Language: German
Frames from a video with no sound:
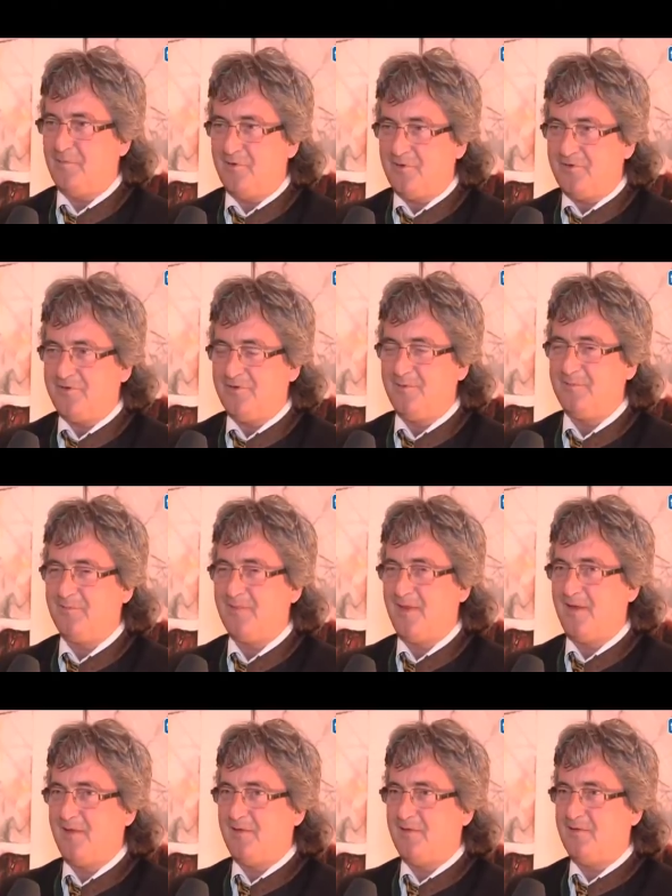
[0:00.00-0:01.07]
Osten.
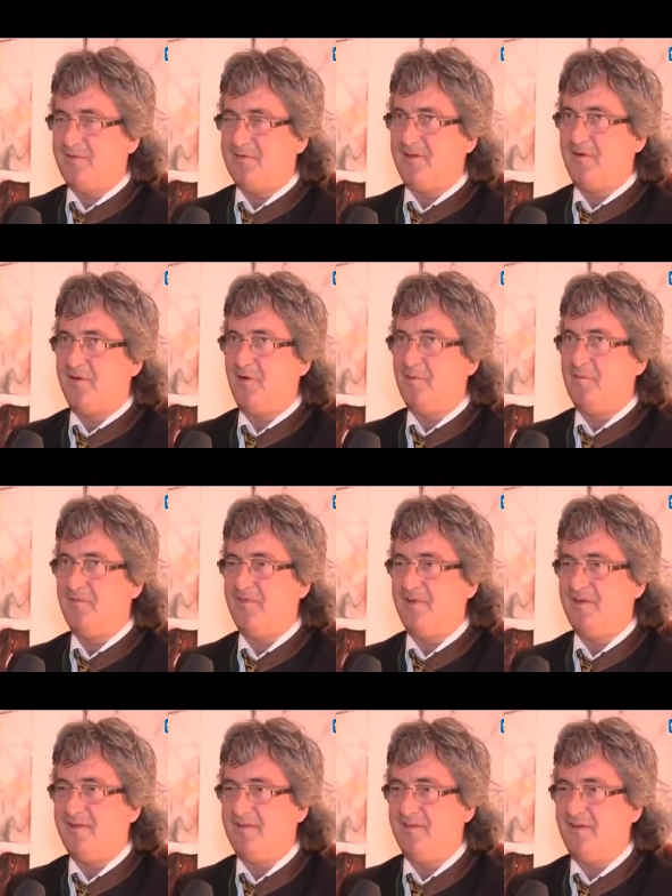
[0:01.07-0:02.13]
Und da kommen wir
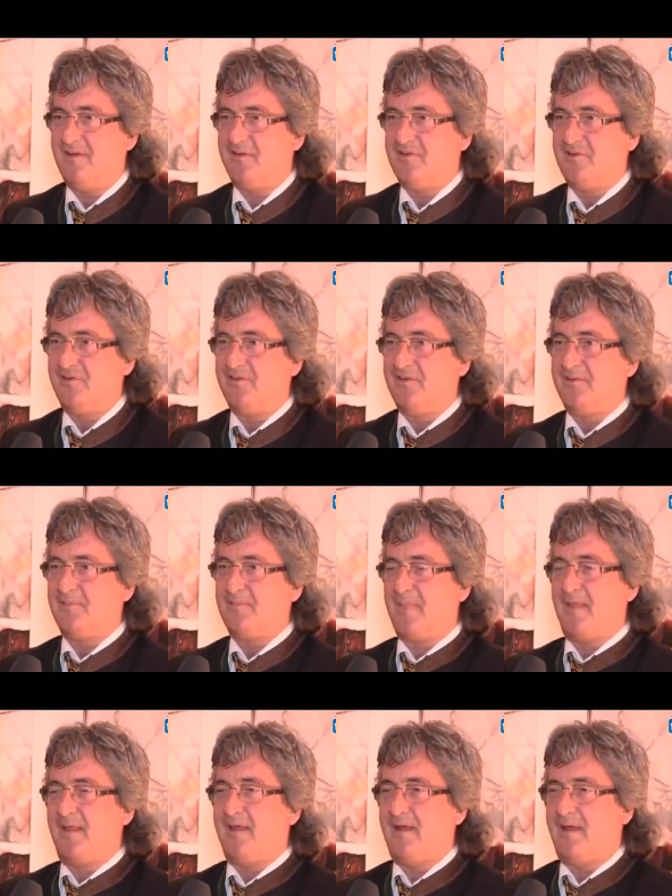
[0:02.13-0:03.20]
natürlich schon
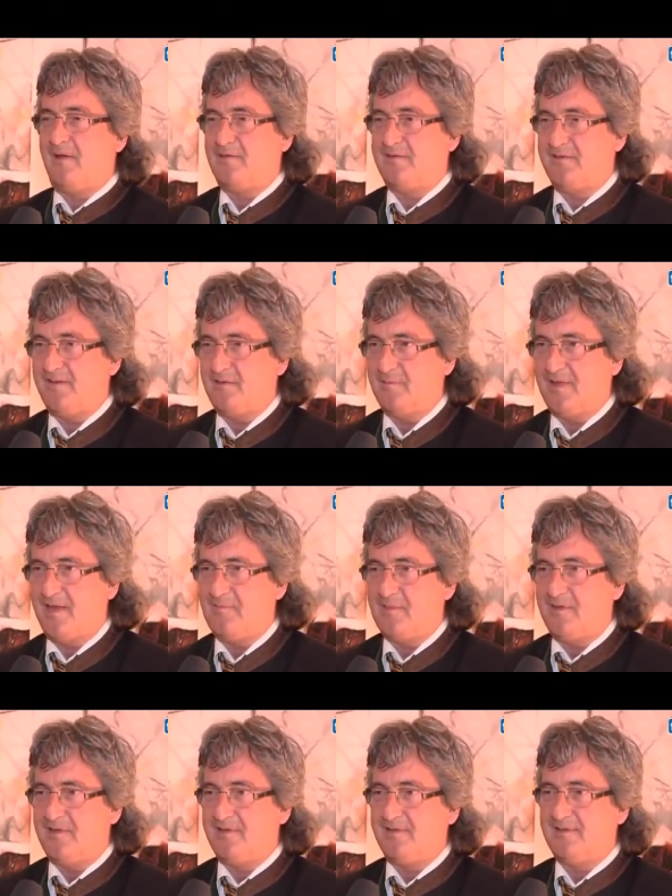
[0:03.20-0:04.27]
auch zu dem
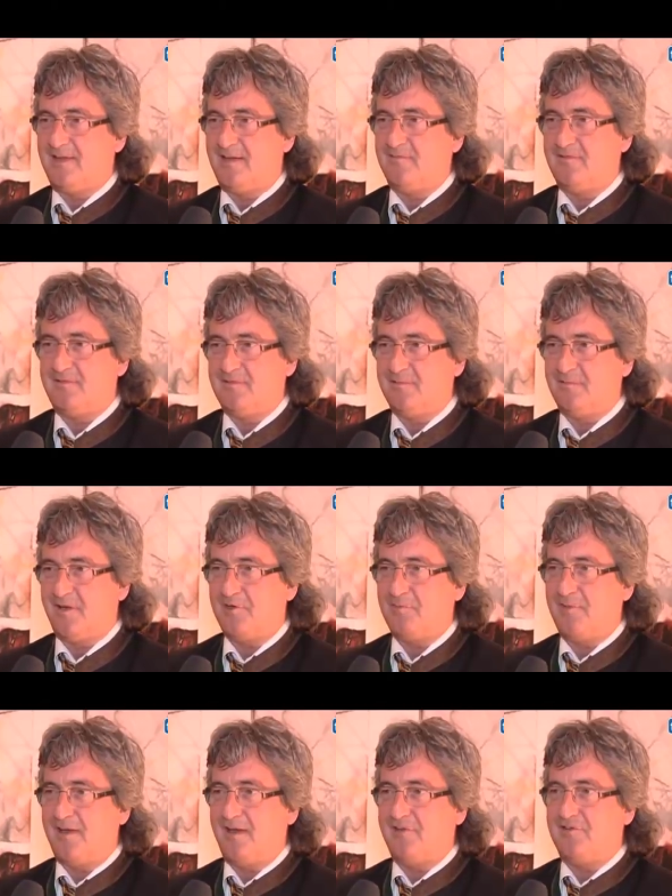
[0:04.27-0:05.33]
Thema, darf zum
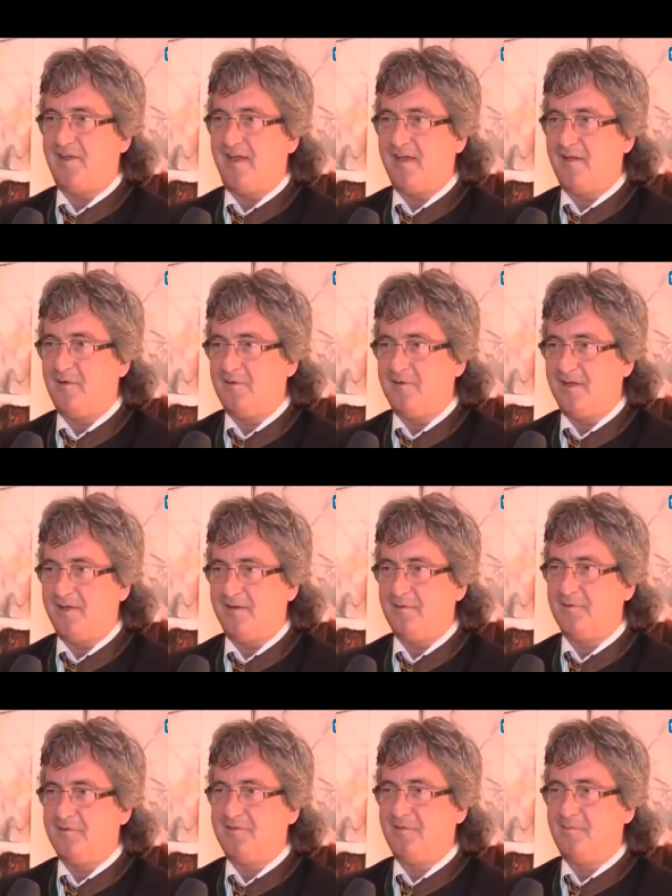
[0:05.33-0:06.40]
Beispiel ein Scheich oder ein
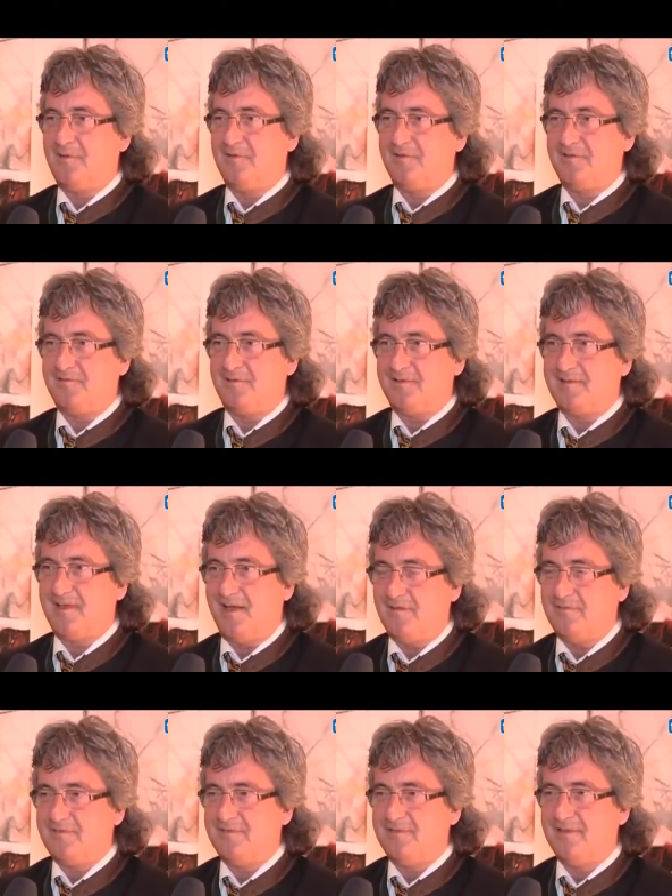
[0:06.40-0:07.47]
Russe bei uns was
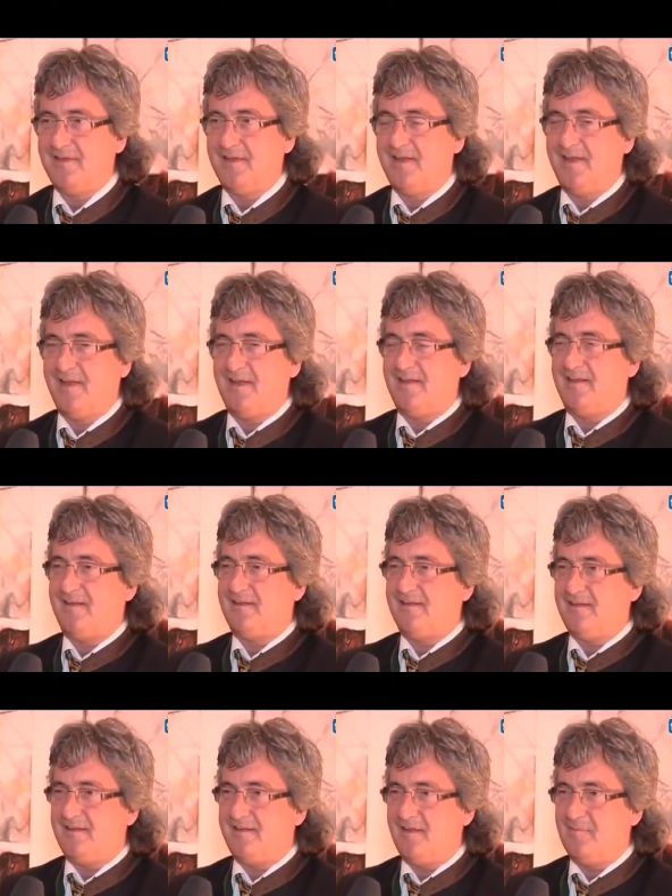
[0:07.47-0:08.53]
kaufen.
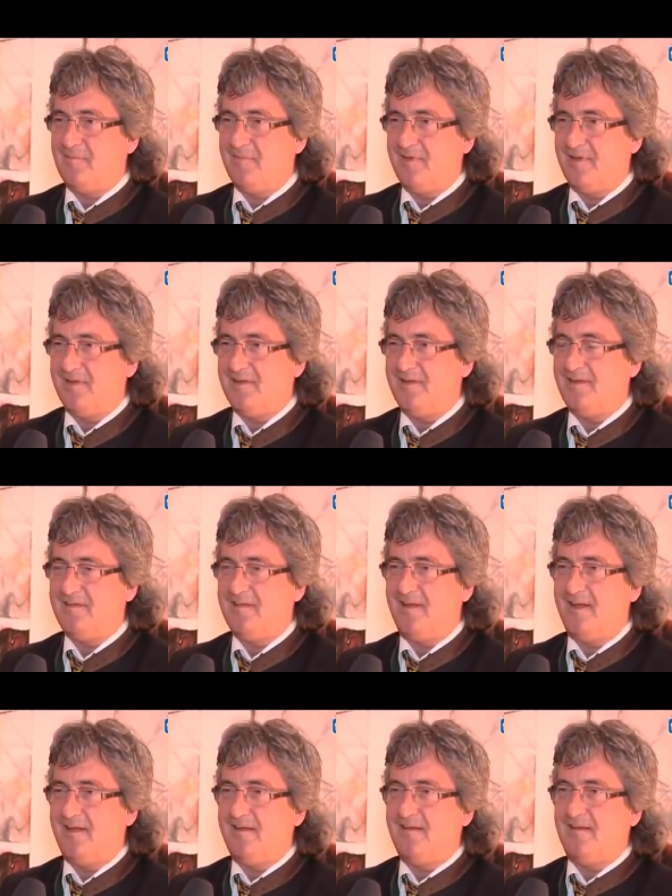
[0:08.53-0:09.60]
Nachdem äh, diese
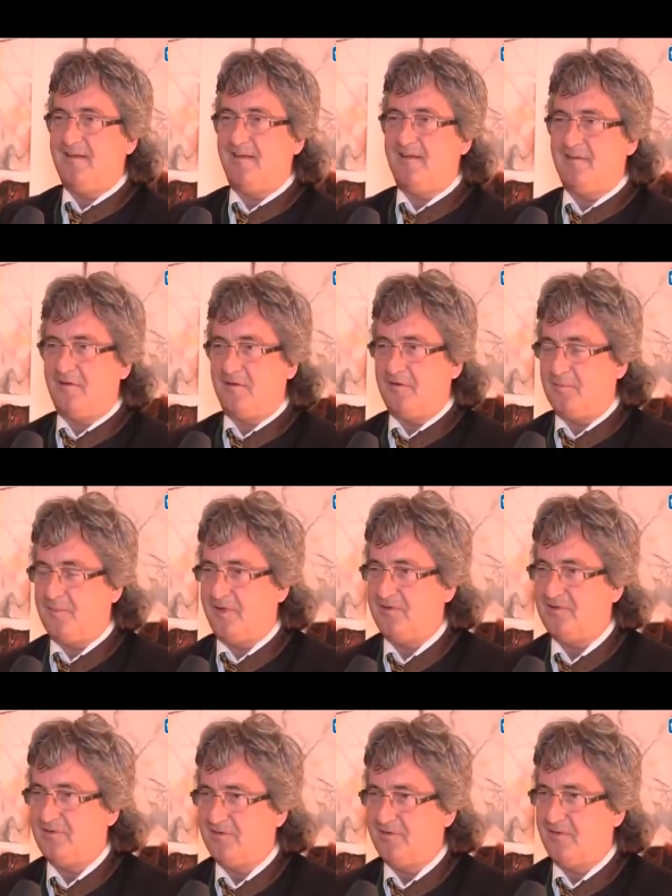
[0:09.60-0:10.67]
Länder nicht der
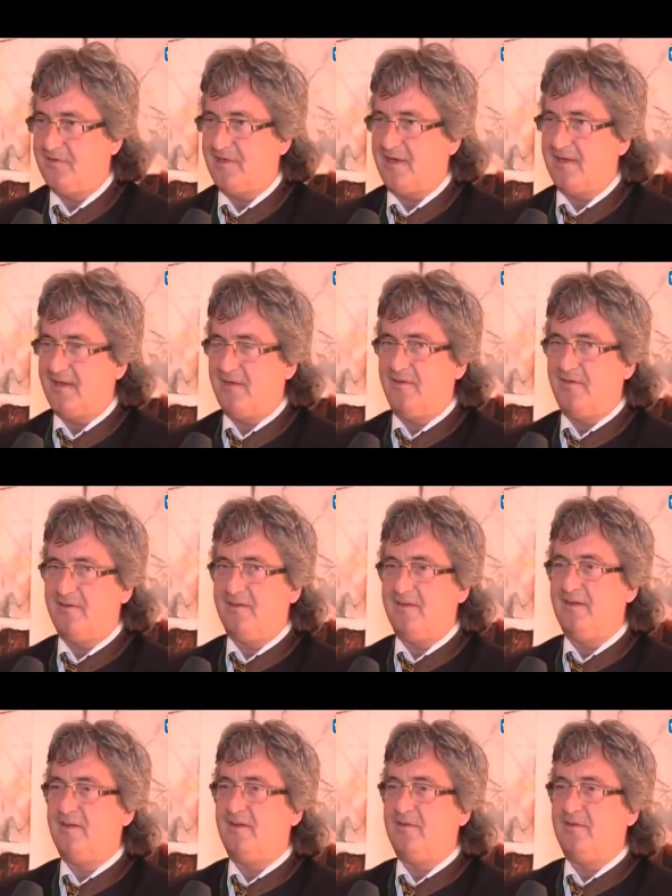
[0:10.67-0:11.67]
Europäischen Union angehören,